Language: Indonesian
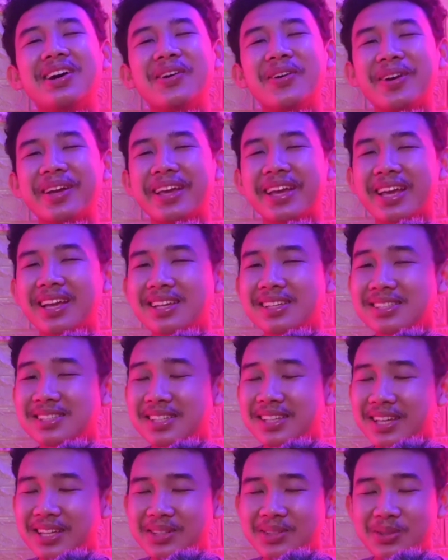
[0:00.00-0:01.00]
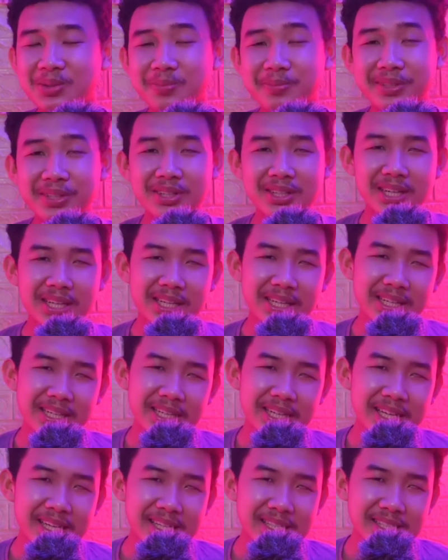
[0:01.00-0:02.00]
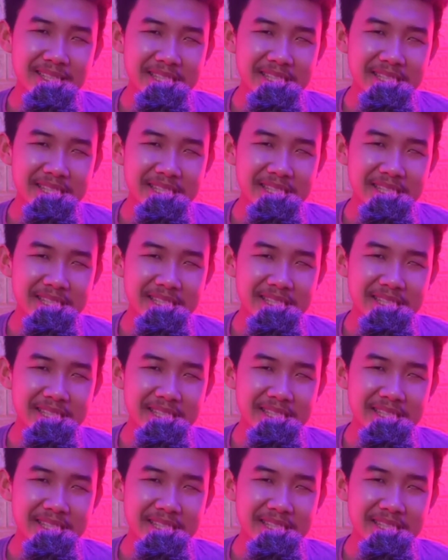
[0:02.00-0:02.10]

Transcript: Oke okay guys, sekian dulu video kali ini.